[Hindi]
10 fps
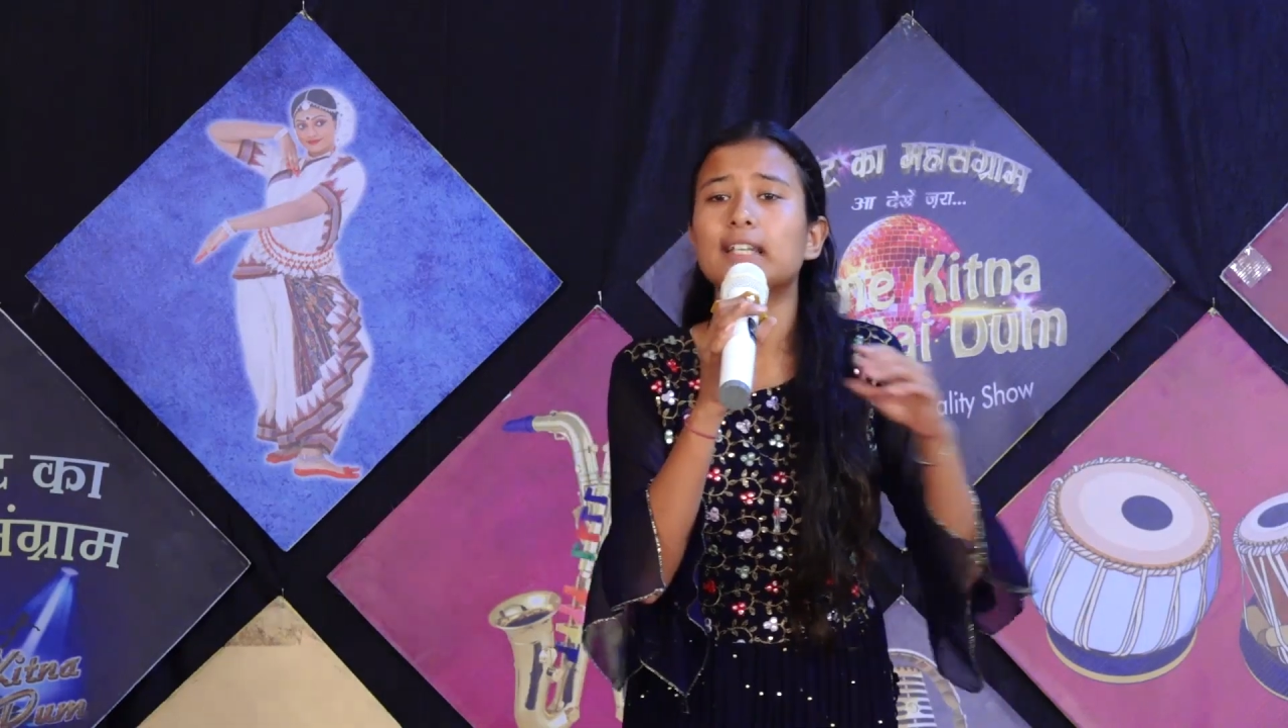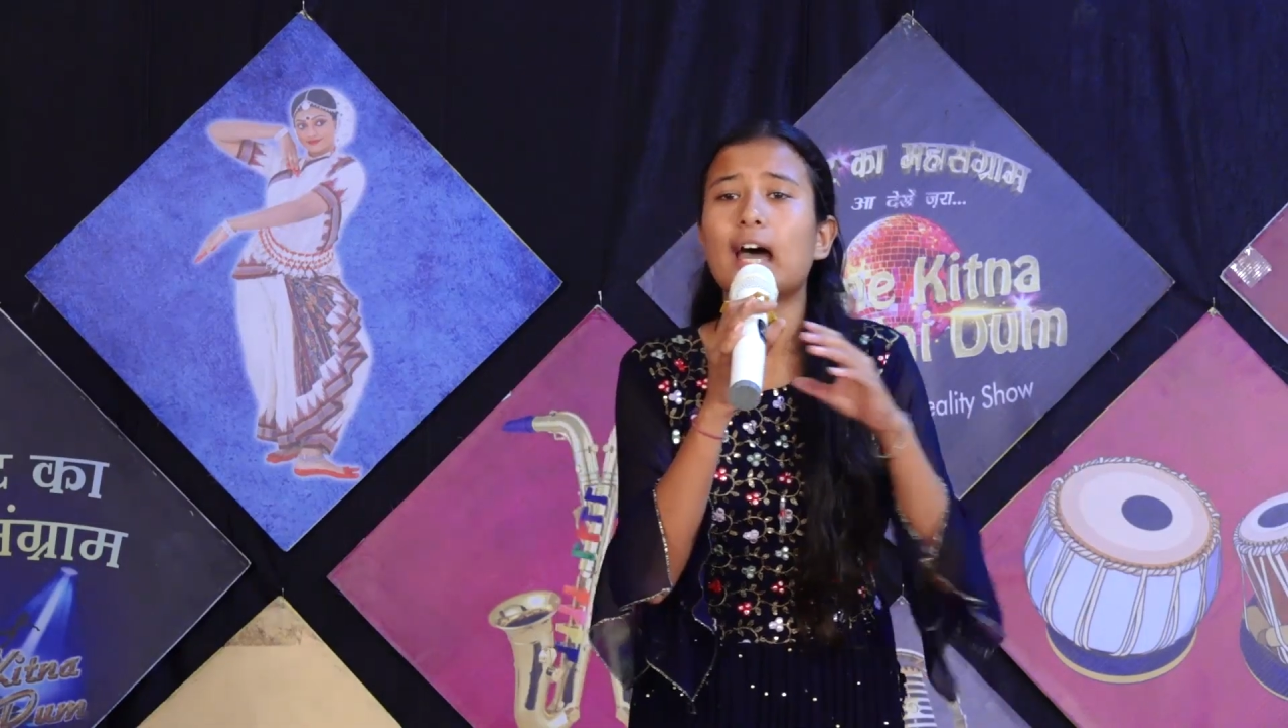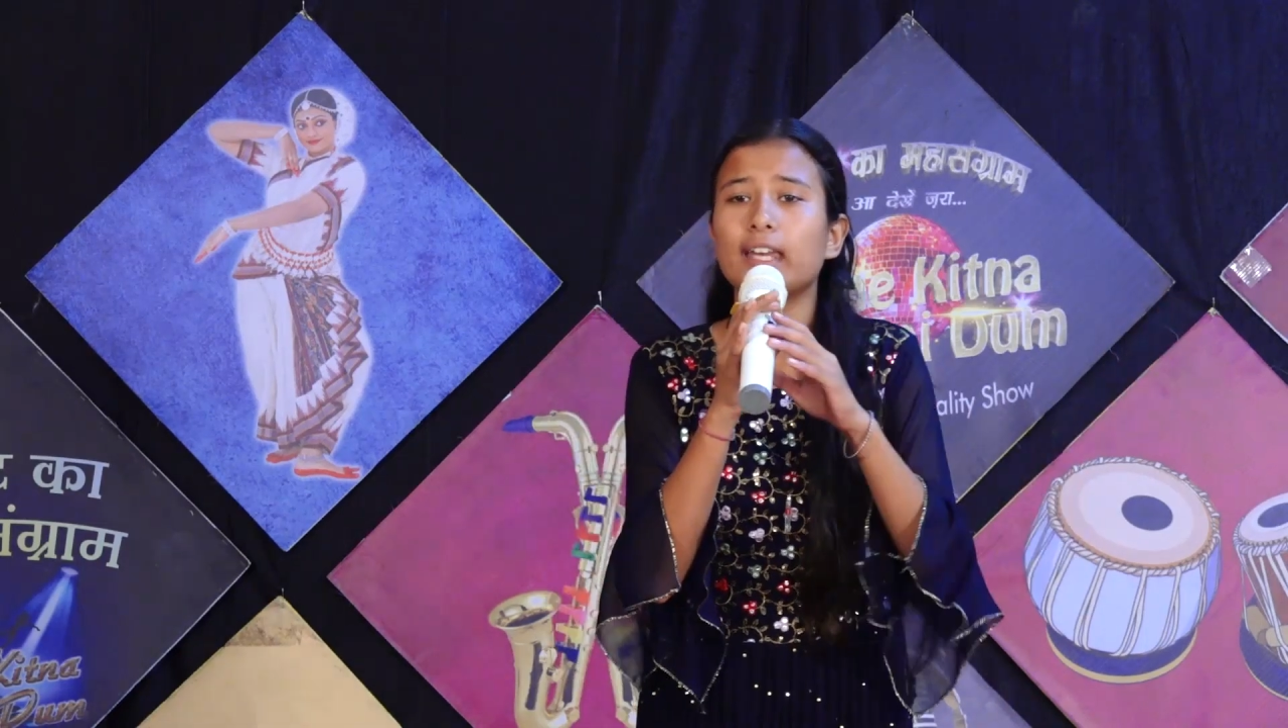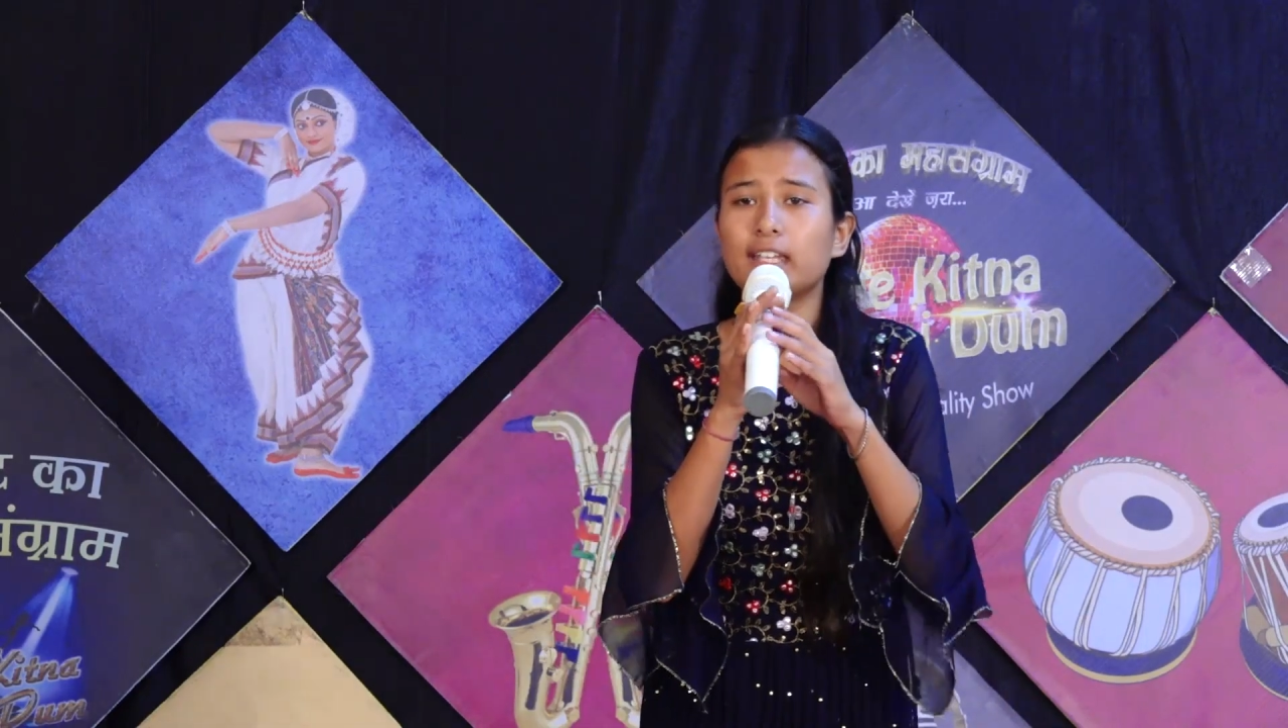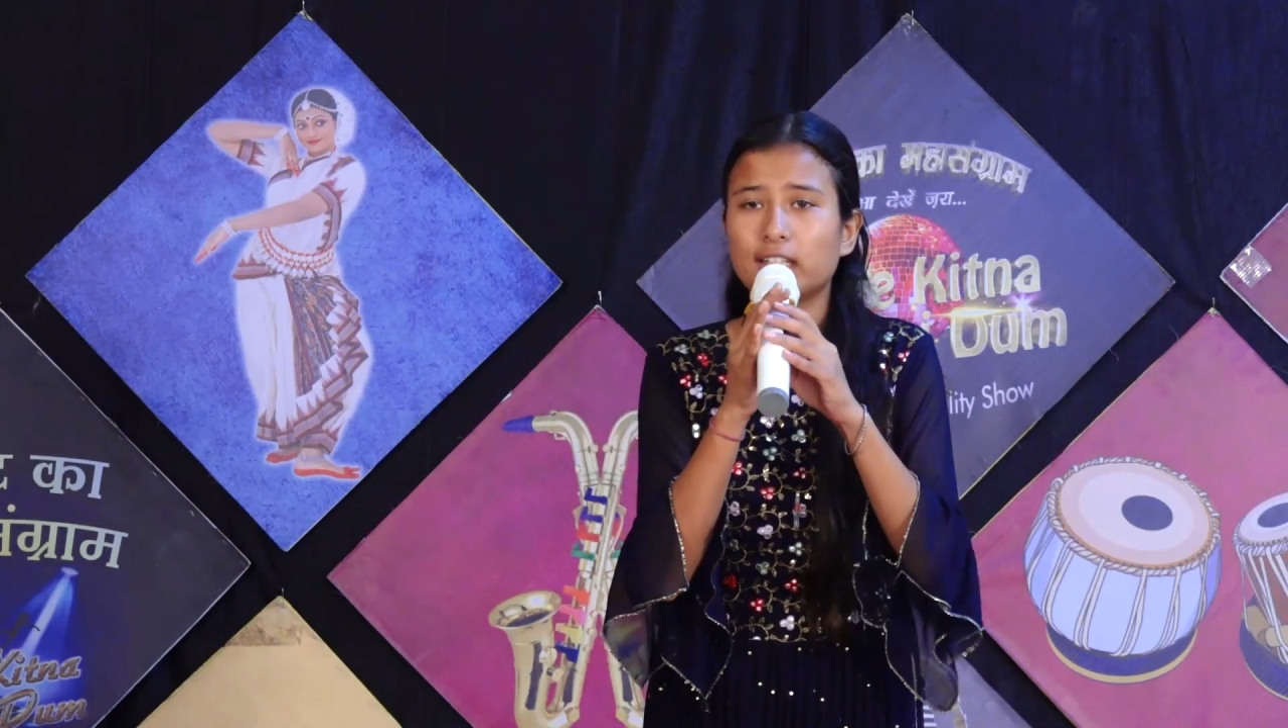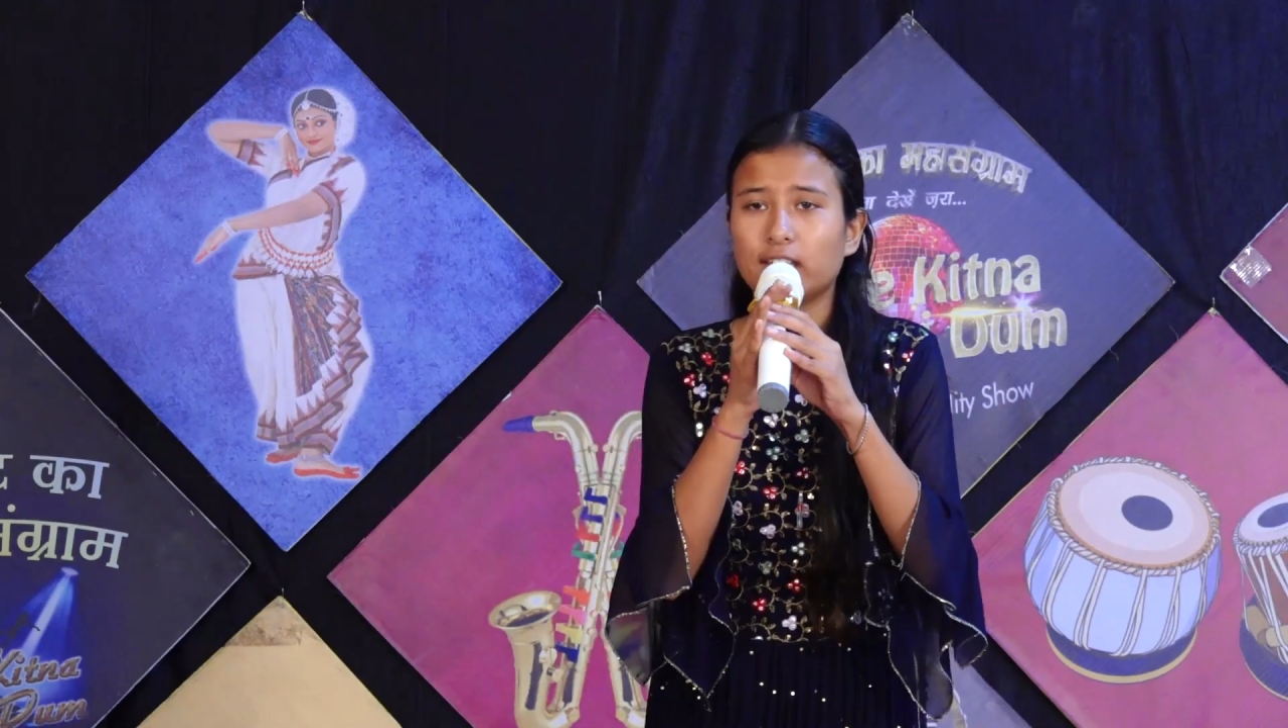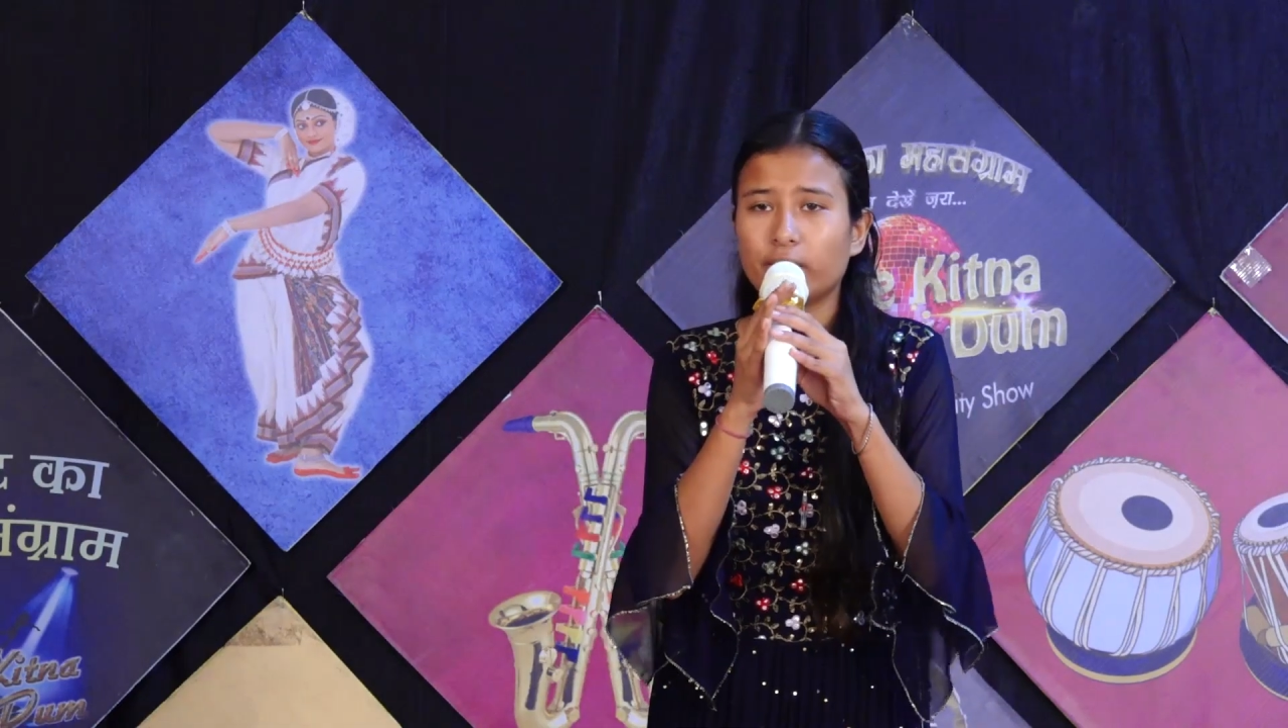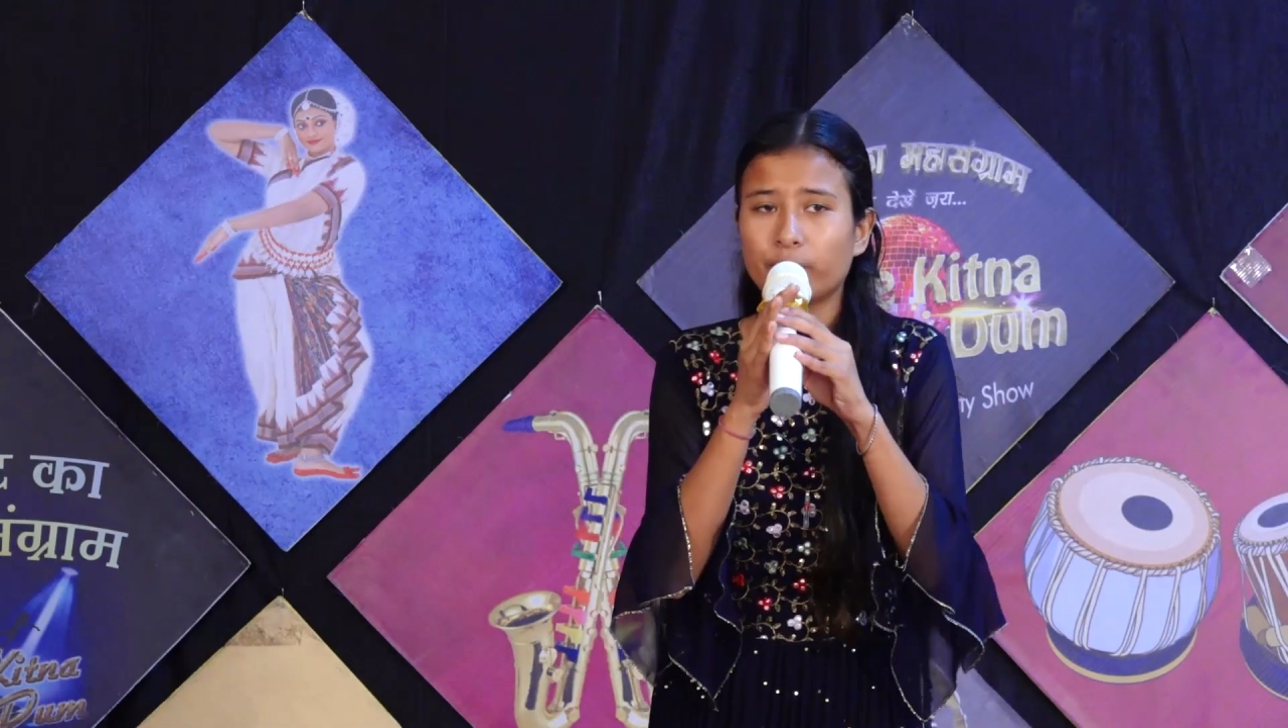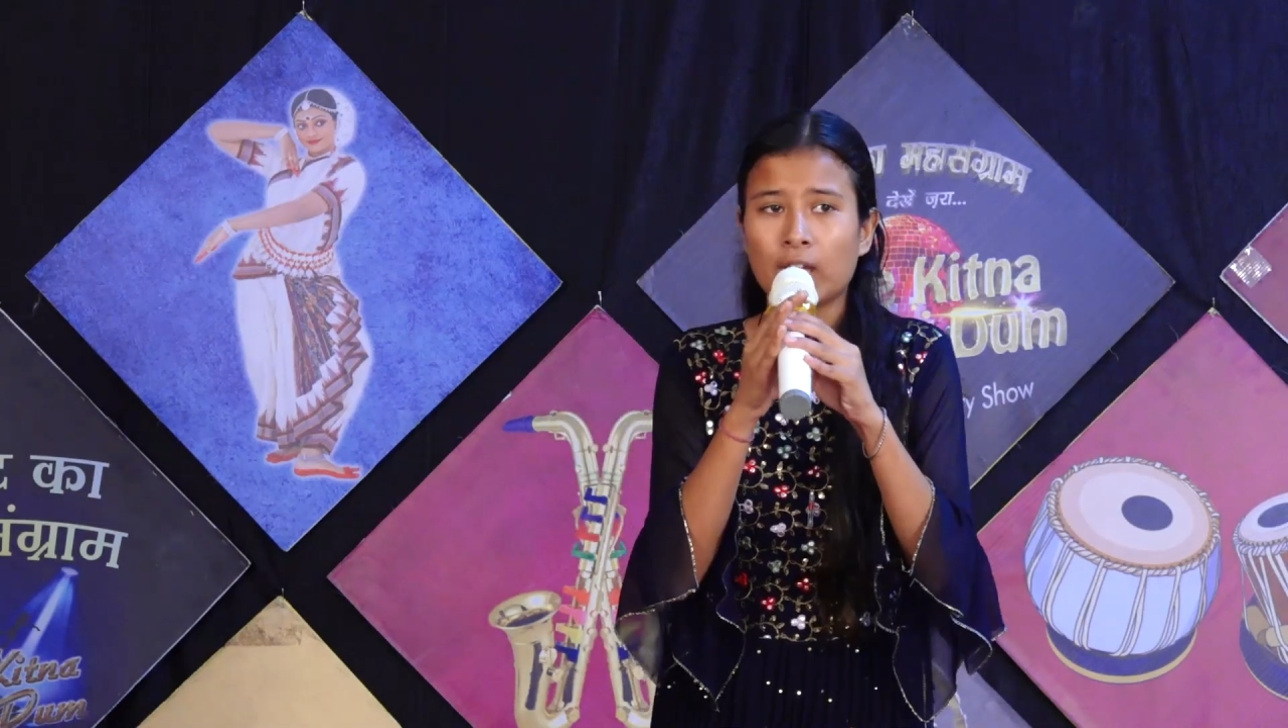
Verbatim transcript: नारी की